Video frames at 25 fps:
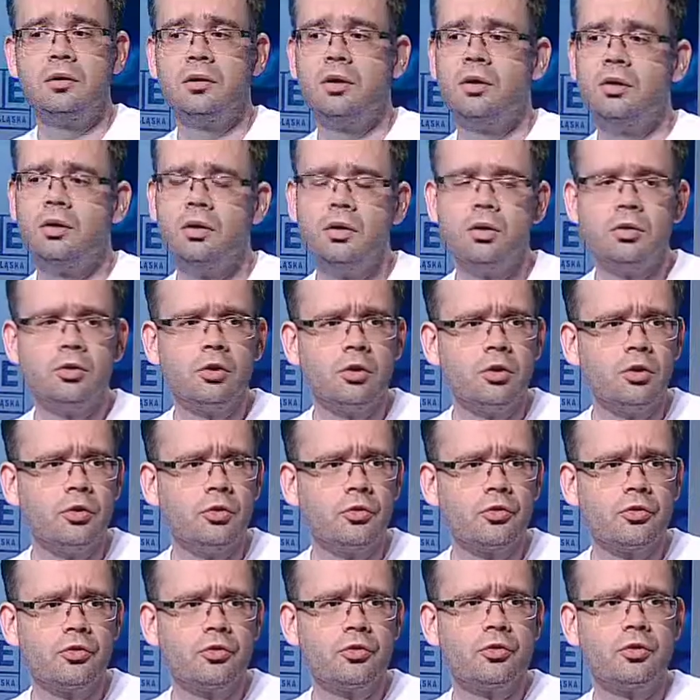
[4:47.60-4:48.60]
Ale no, rozumiem, że to,
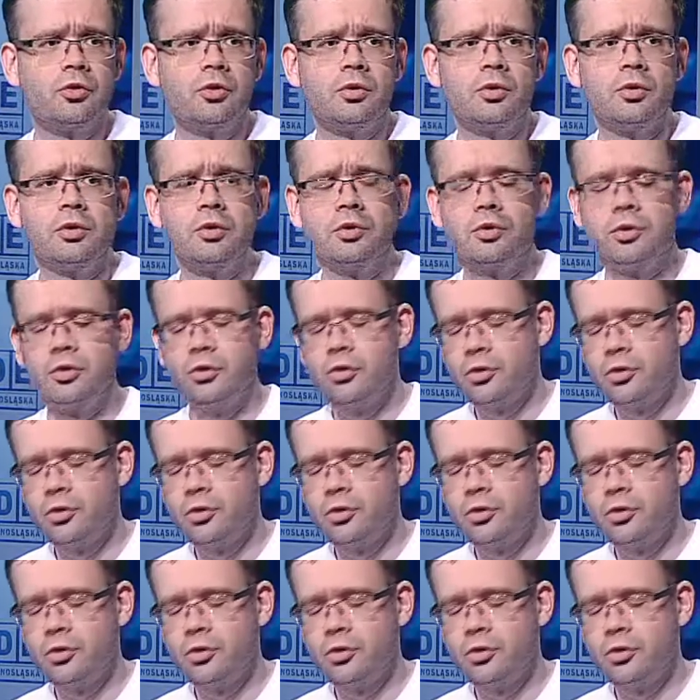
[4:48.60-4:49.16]
już jest, jest poza miastem.